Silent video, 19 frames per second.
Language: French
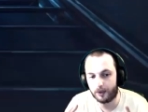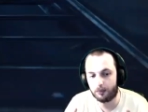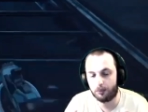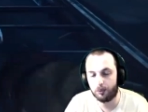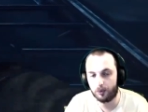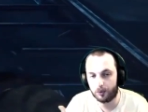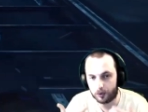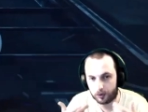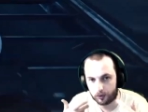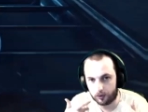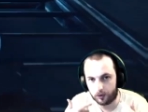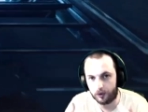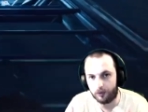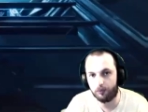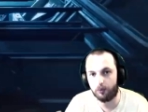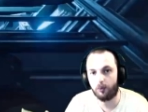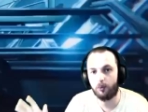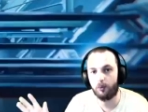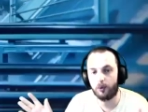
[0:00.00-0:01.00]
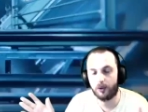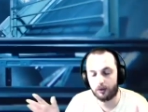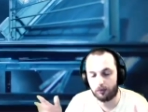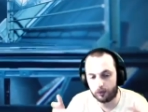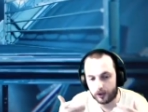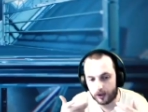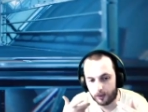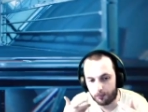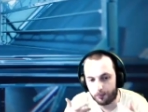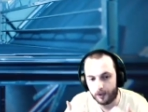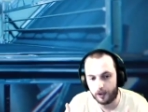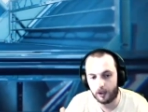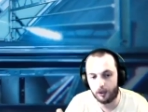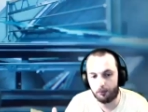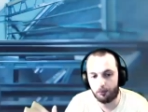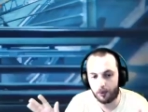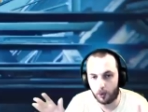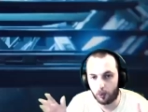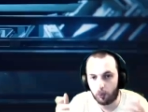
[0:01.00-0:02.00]
s'ils m'explosent, ils vont exploser,
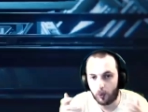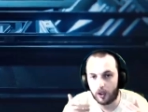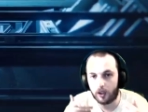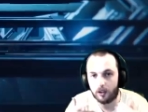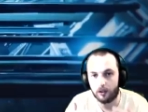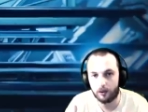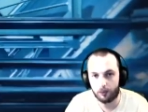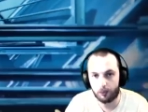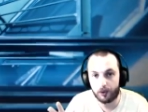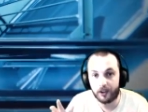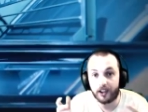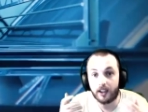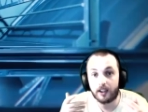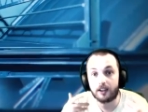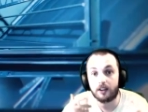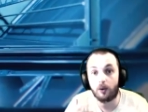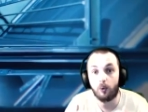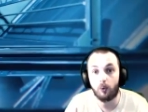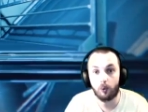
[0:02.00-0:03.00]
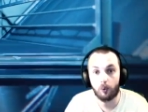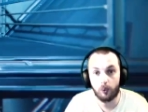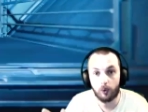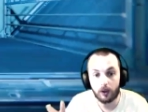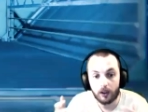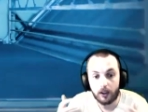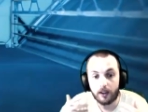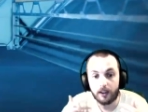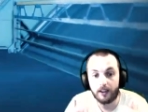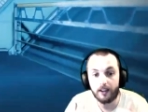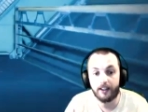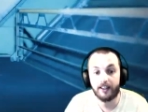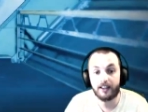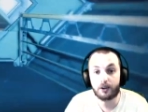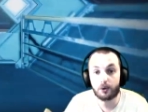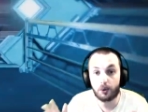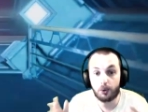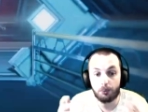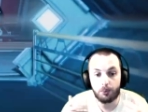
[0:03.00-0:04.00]
mais loin, tu dégages, en gros.
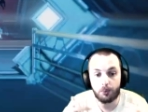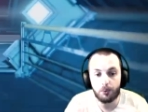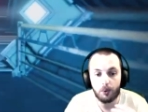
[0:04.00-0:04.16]
Dégage